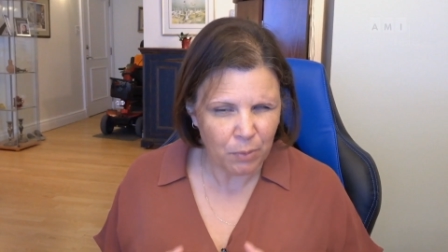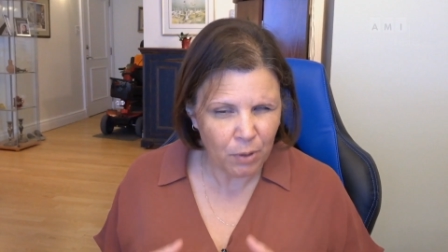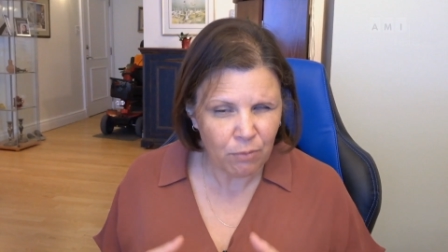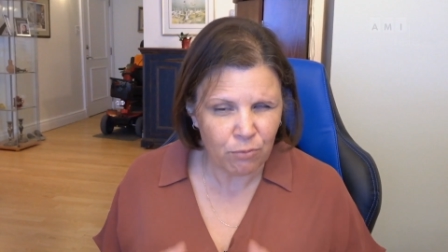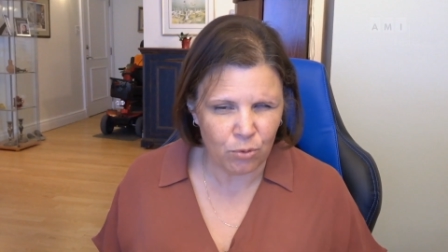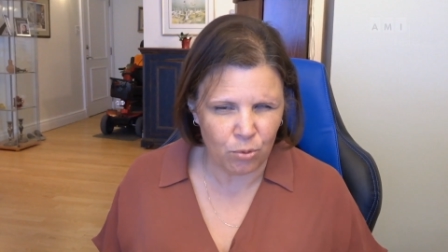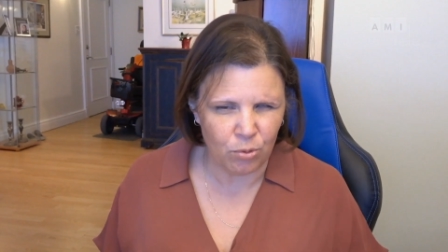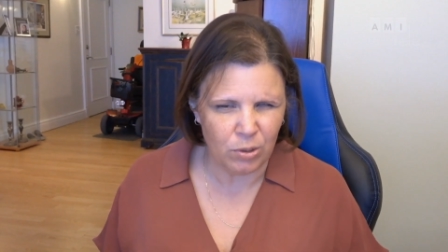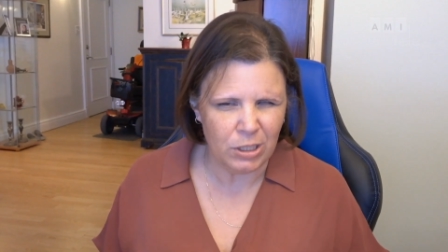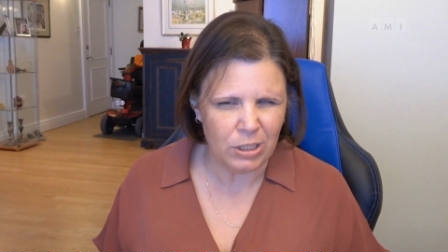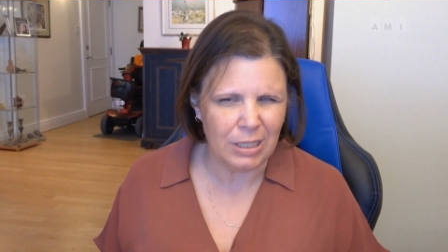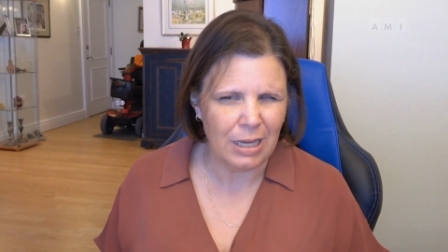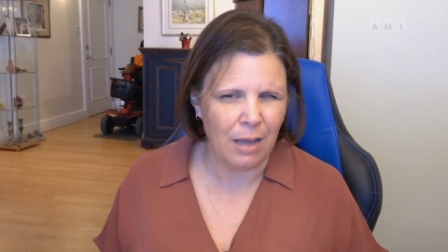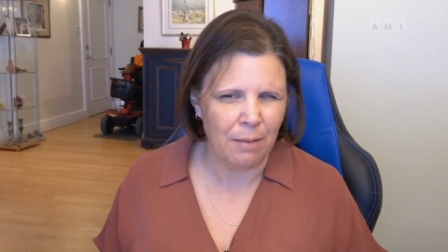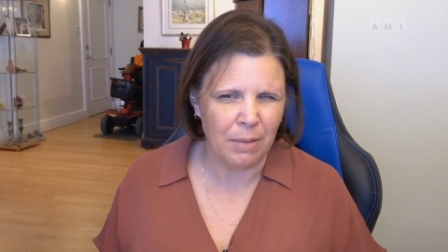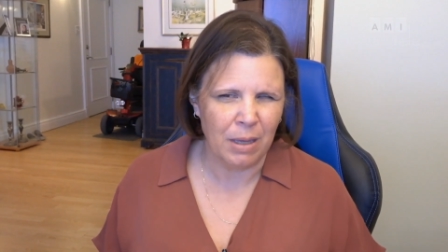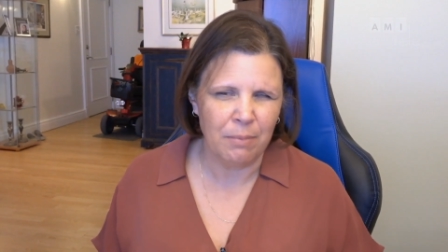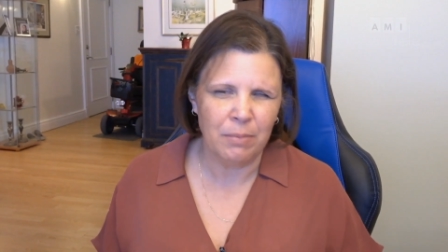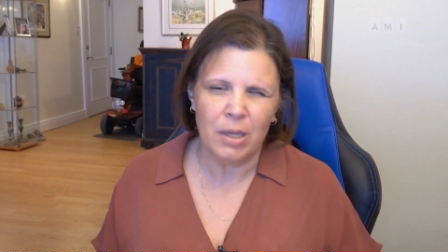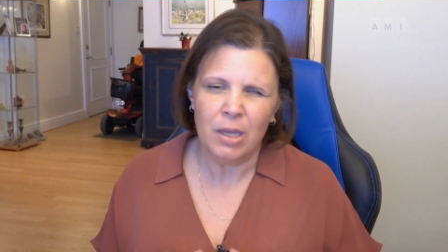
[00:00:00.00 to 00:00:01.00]
peuvent rouler
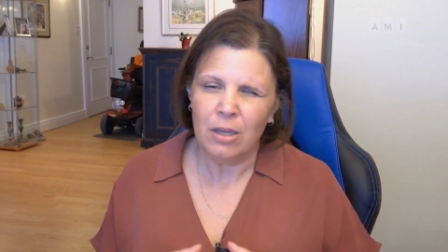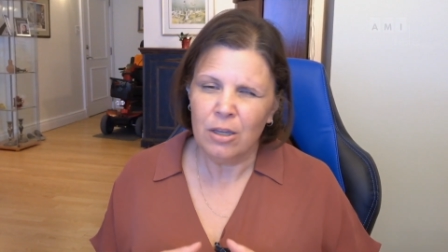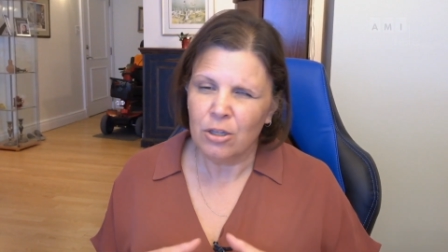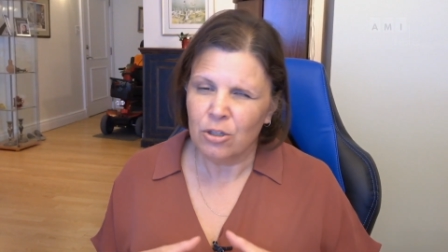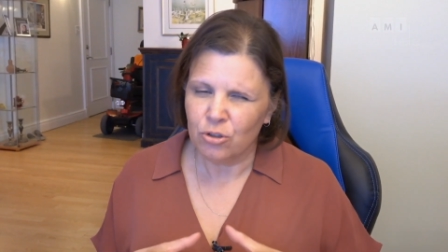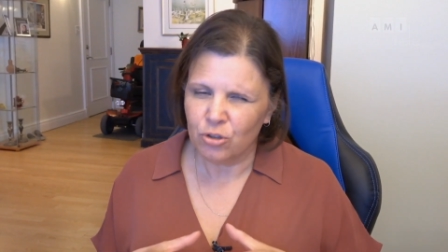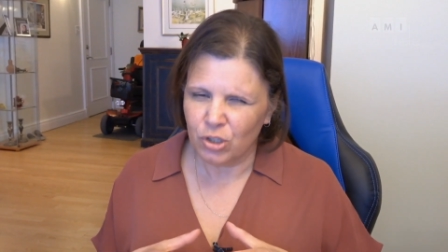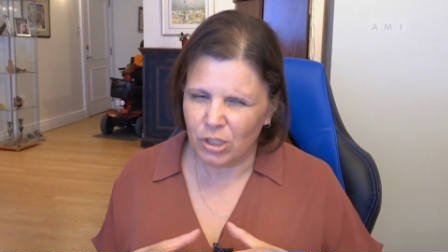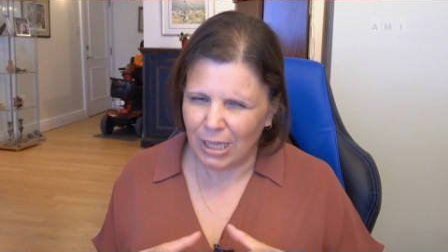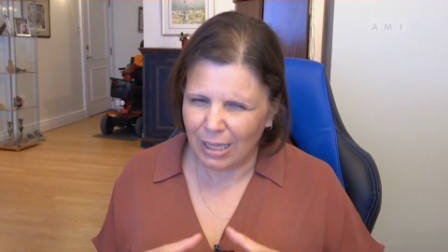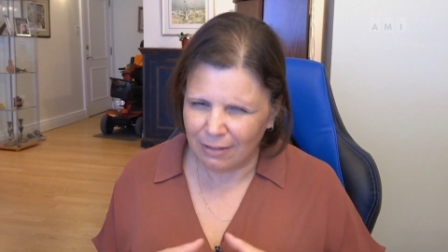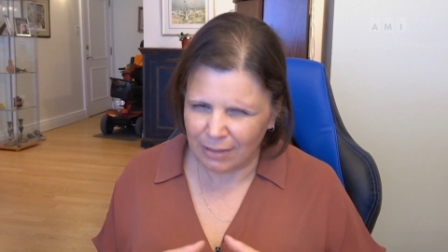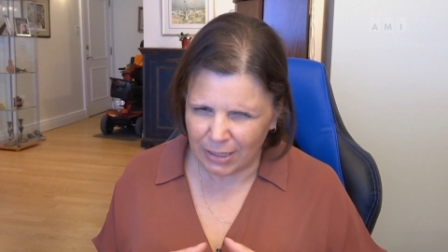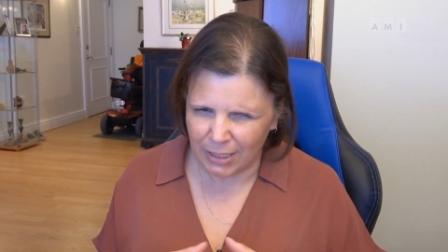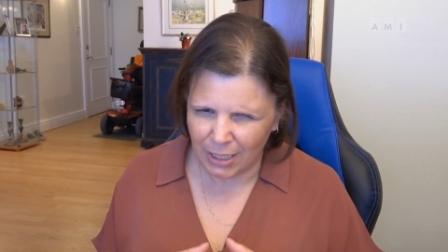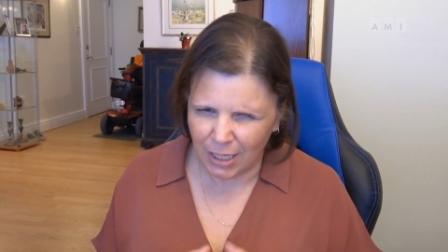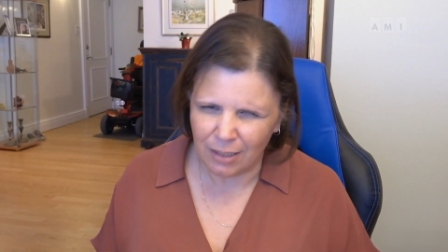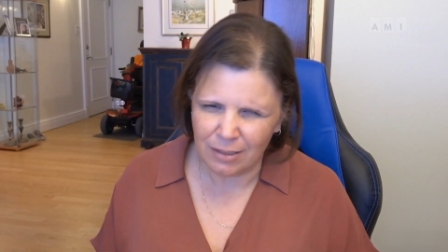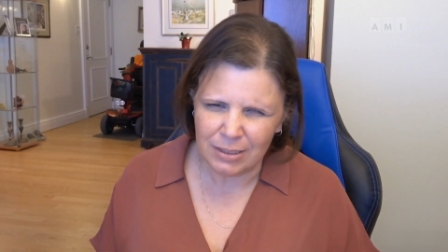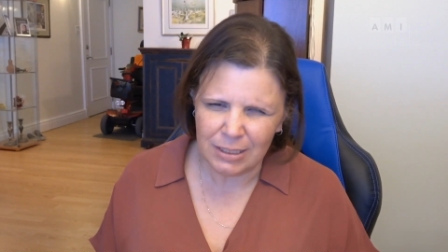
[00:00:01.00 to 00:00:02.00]
quand même jusqu'à
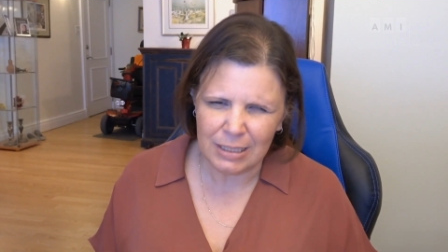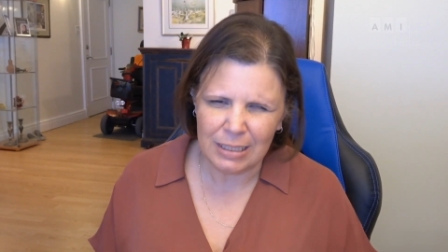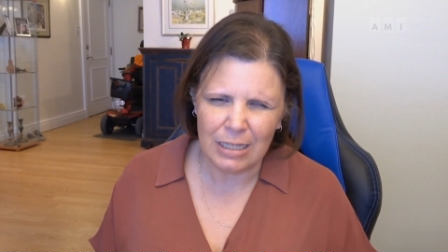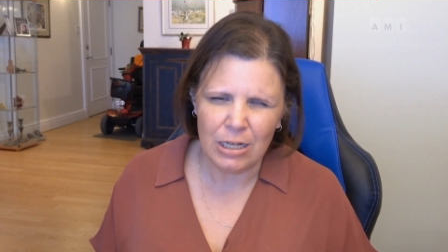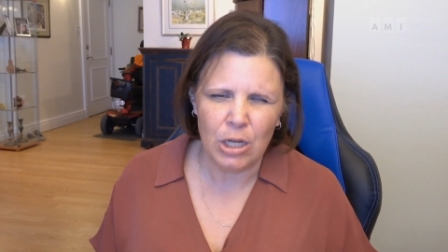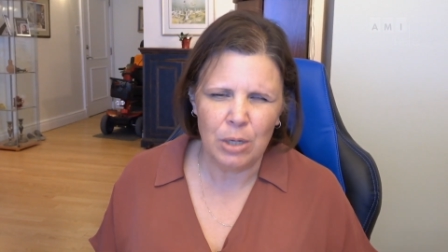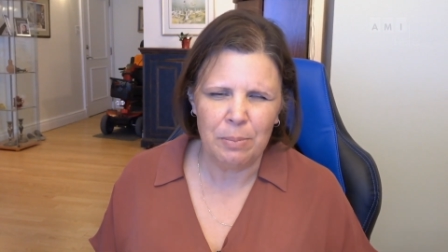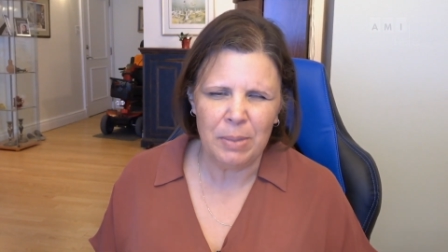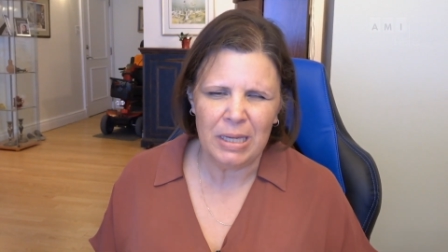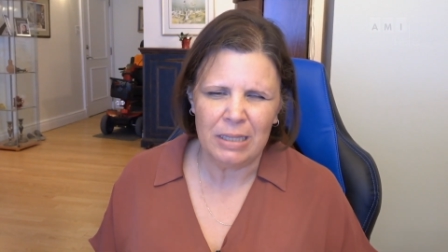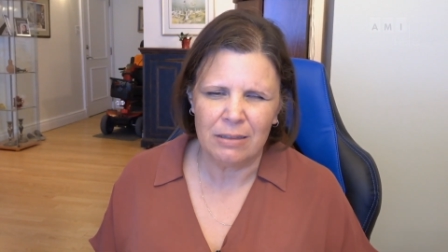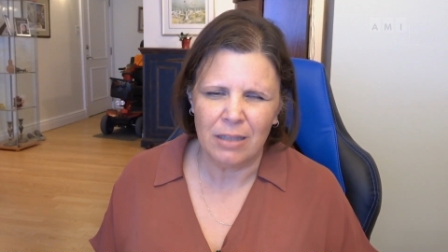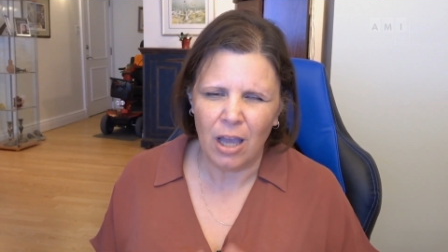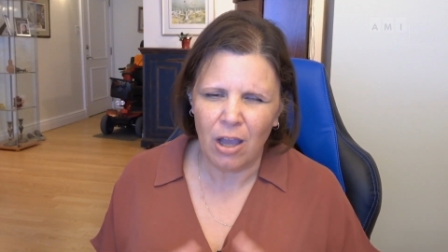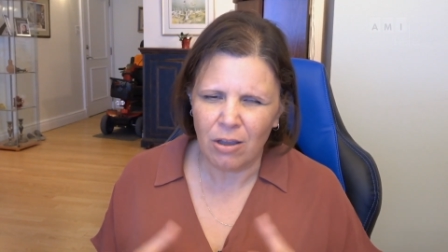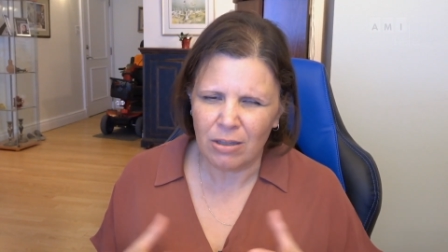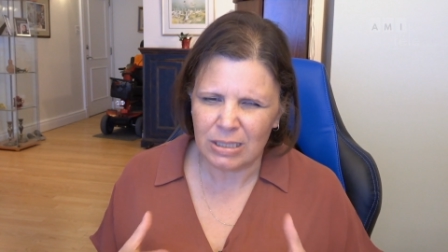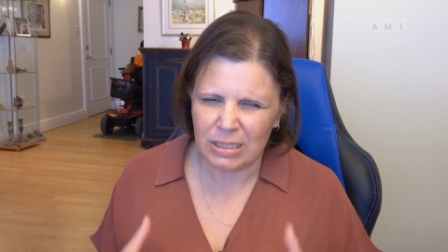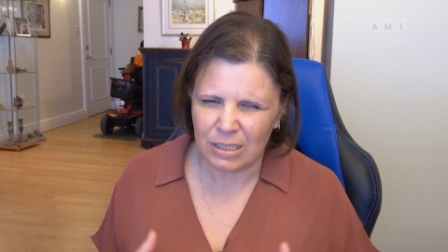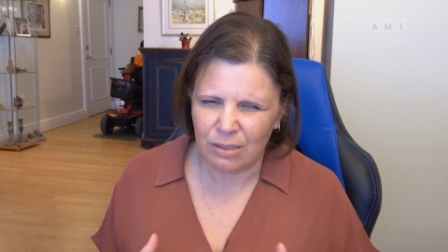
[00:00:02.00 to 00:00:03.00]
30 km
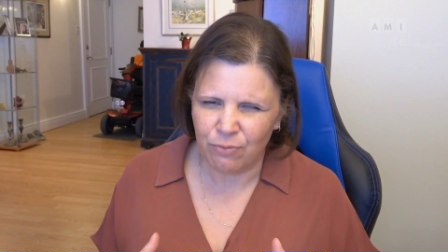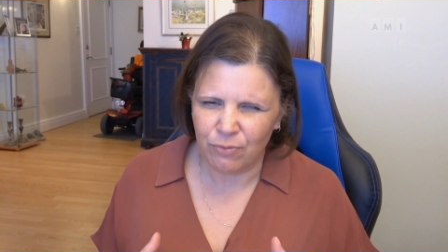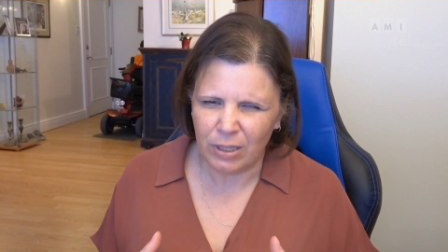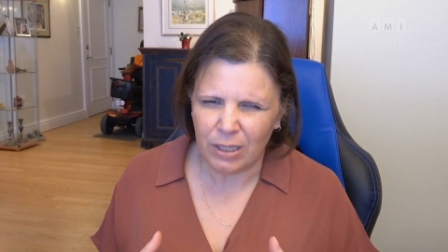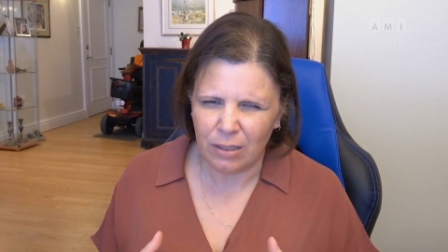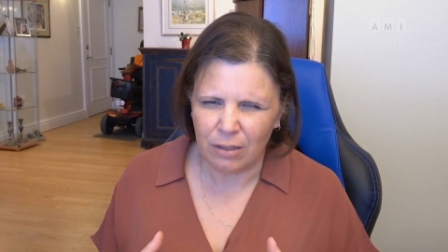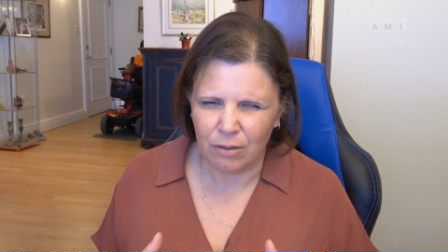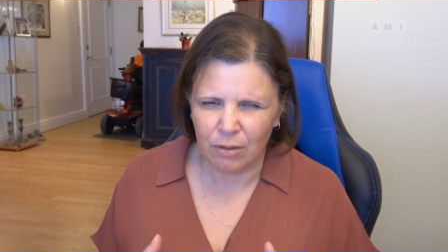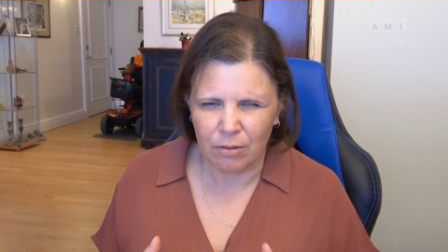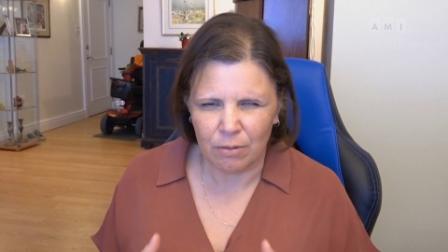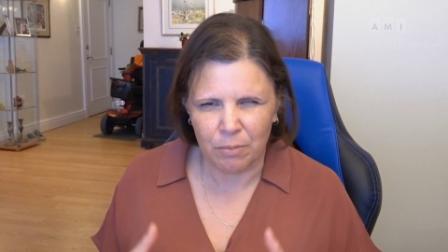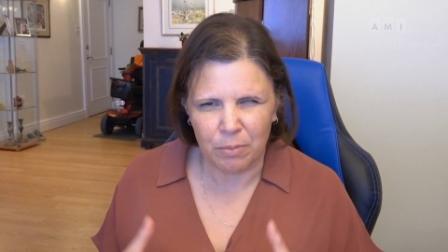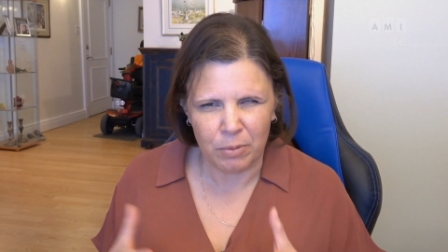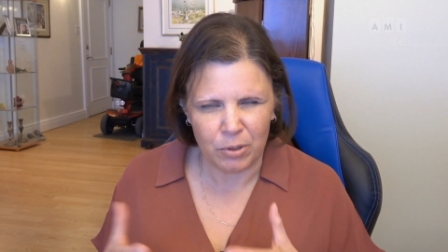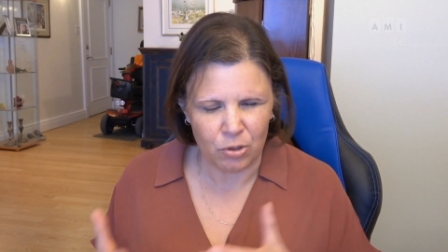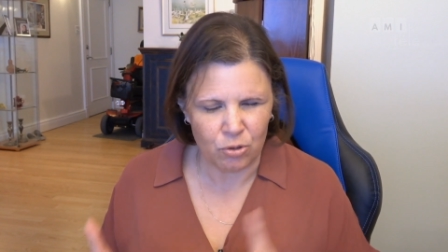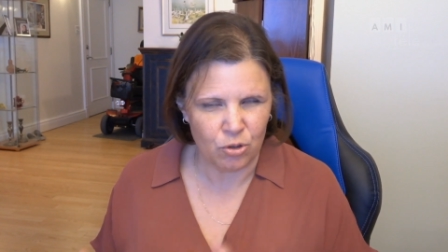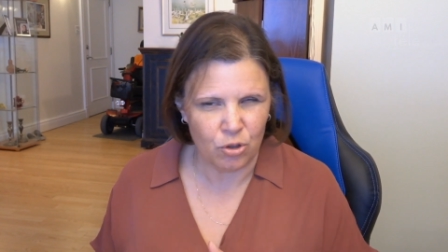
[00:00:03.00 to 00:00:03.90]
h ce qui fait que, que